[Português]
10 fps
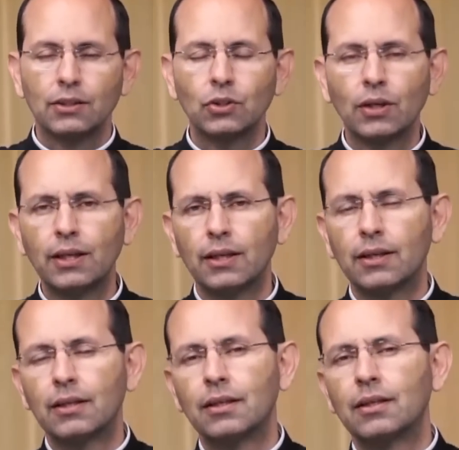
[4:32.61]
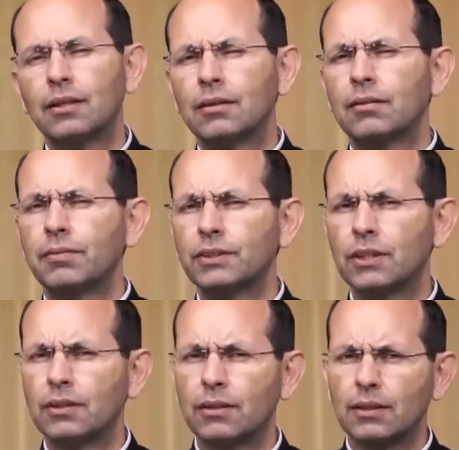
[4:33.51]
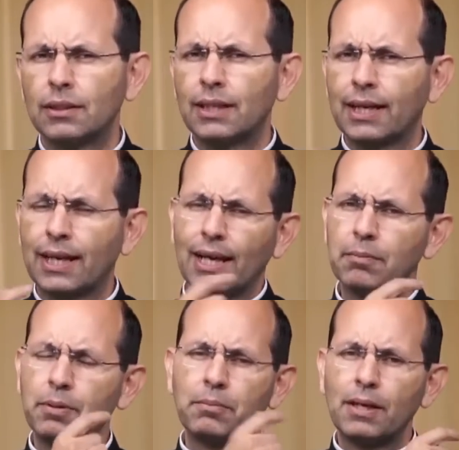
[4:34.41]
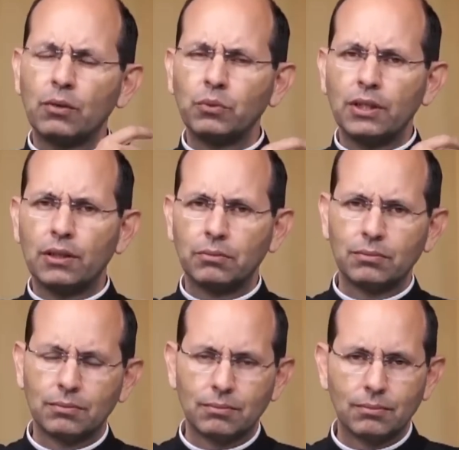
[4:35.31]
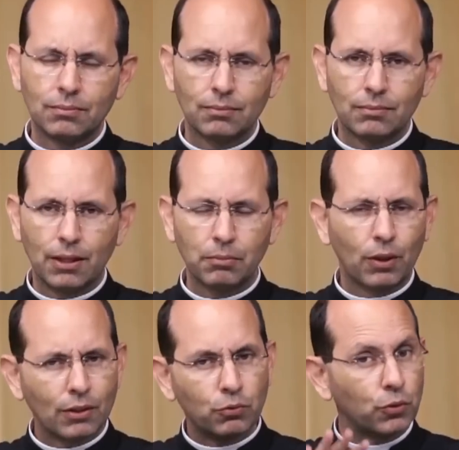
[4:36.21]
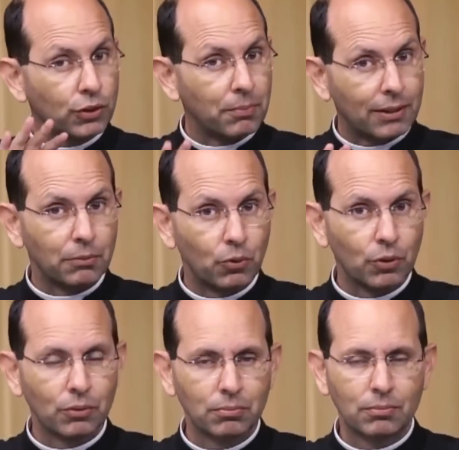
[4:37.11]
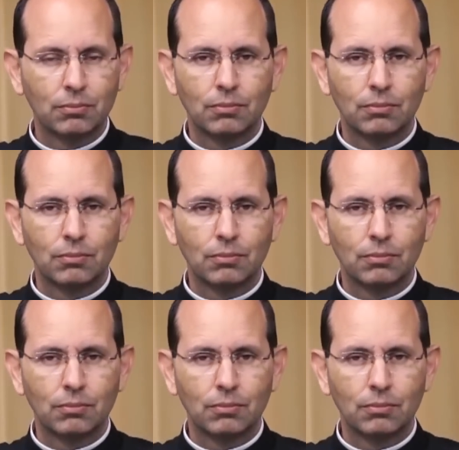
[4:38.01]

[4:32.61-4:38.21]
Só que, veja, daquela primeira união, embora não fosse matrimônio,